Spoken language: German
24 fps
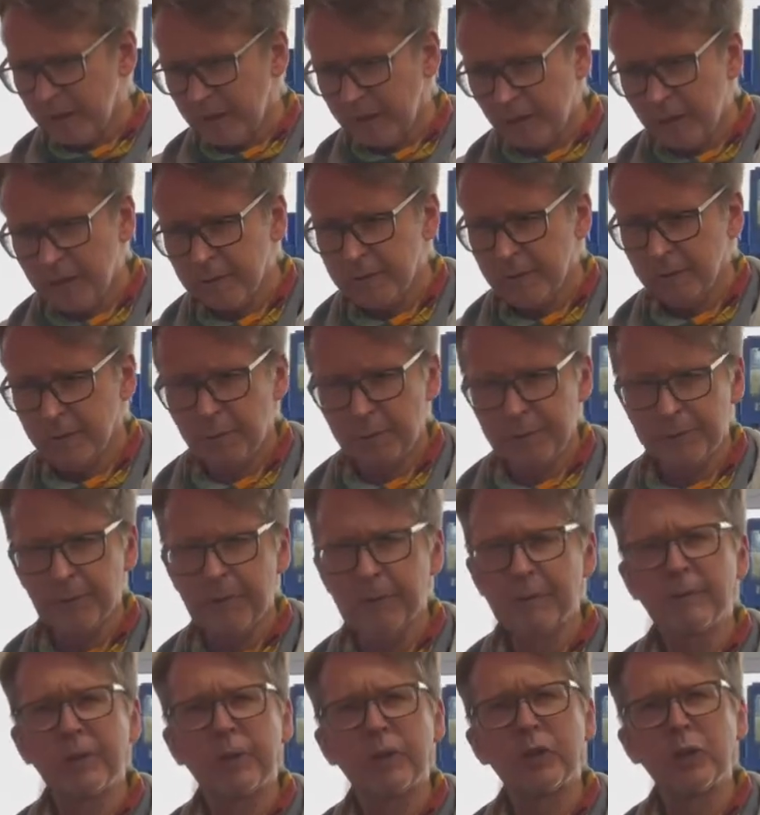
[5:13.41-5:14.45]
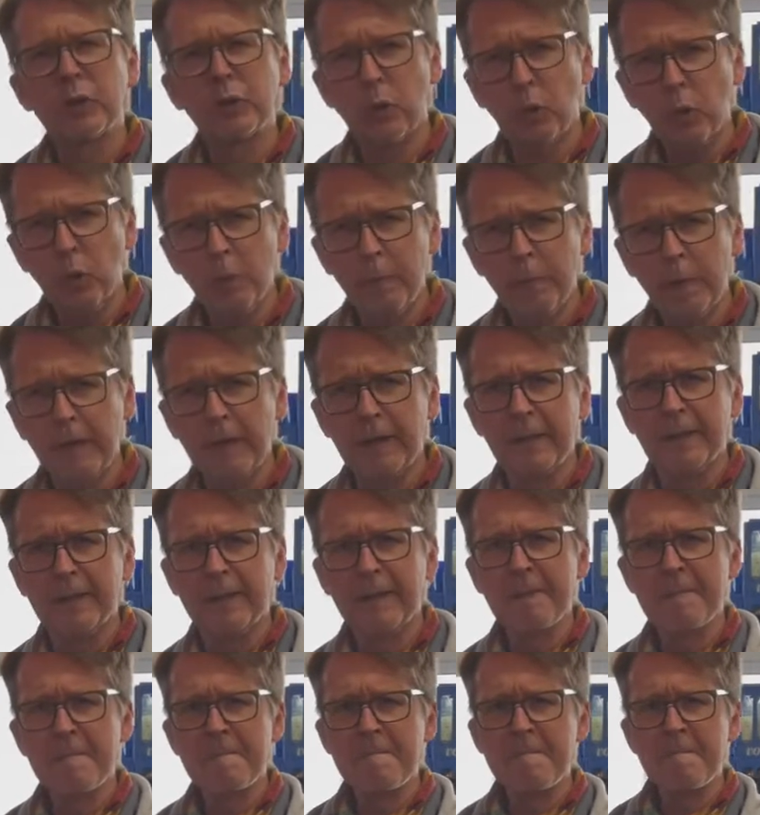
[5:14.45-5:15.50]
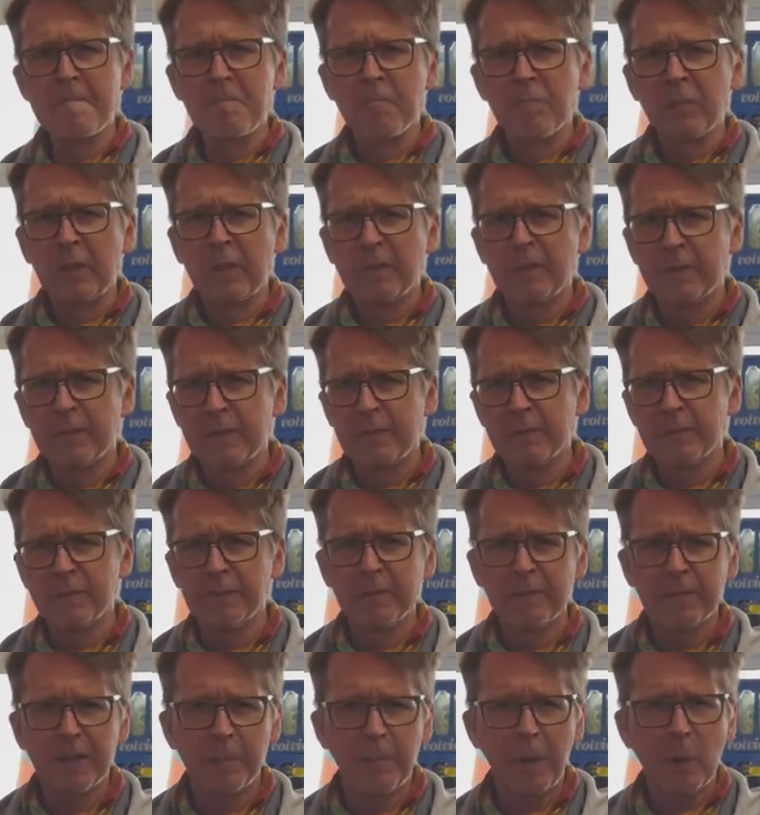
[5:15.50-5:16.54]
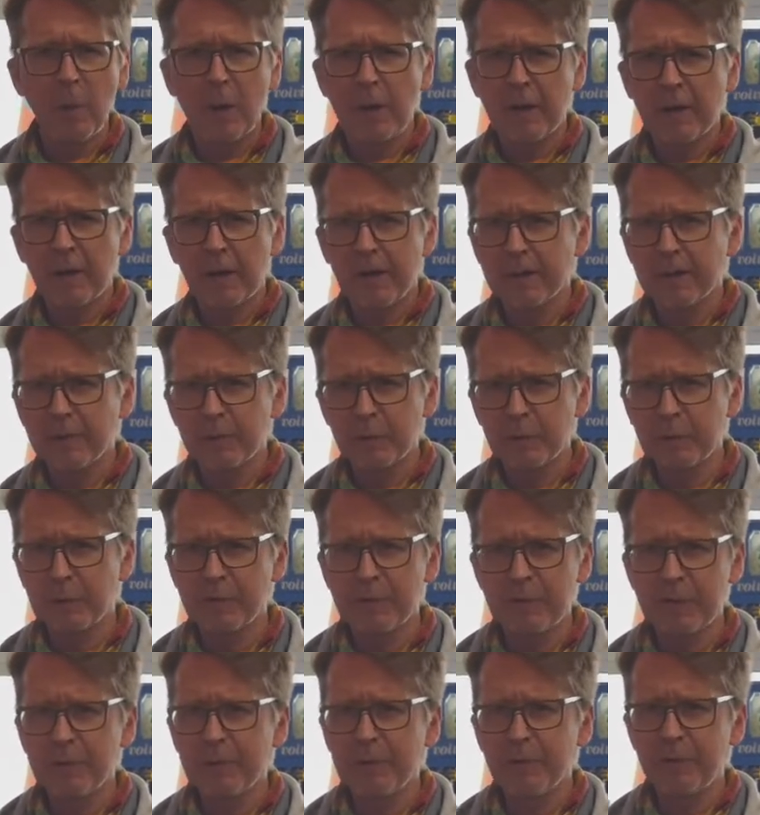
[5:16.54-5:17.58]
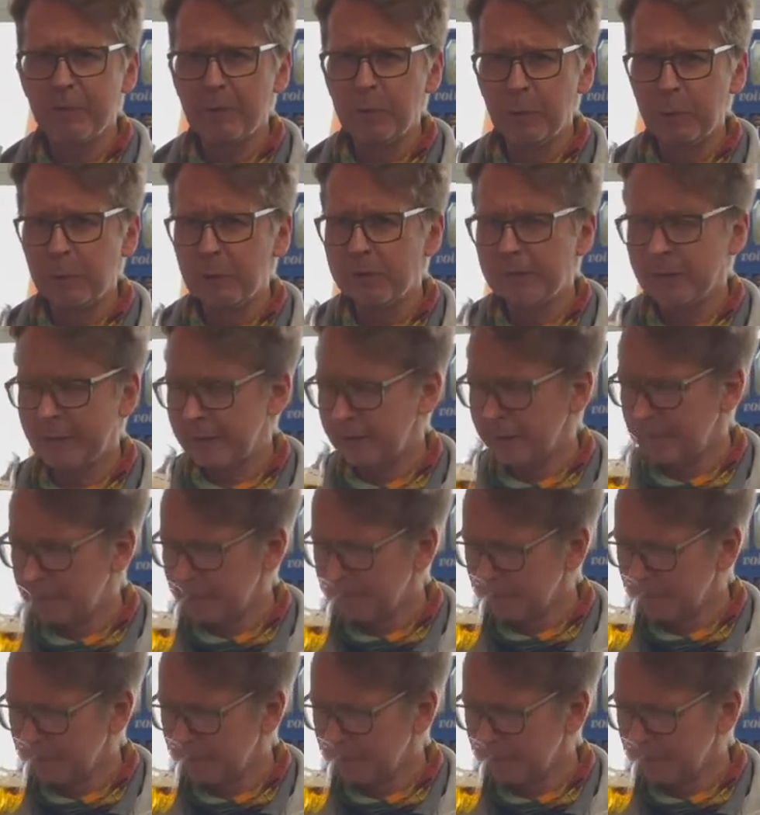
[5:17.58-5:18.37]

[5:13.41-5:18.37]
ja, von, von, von Strohballen, die der Bauer gerade so zusammengepflügt hat.